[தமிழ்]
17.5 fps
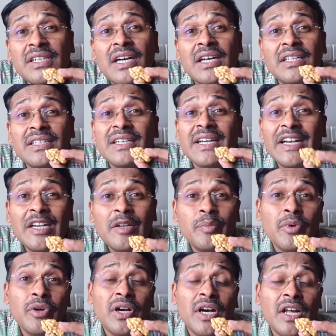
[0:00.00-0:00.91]
அது
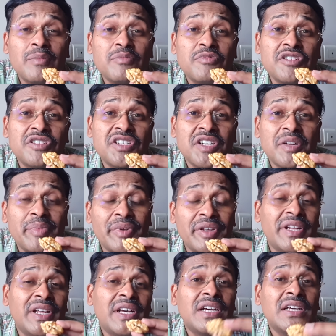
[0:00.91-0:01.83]
கெட்டுப்போக ஆரம்பிச்சிருச்சு
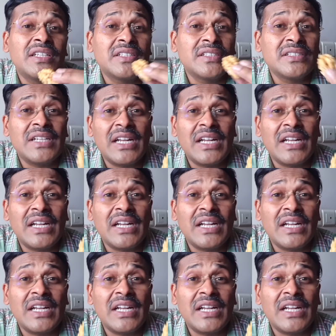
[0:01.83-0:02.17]
அப்படின்னா அது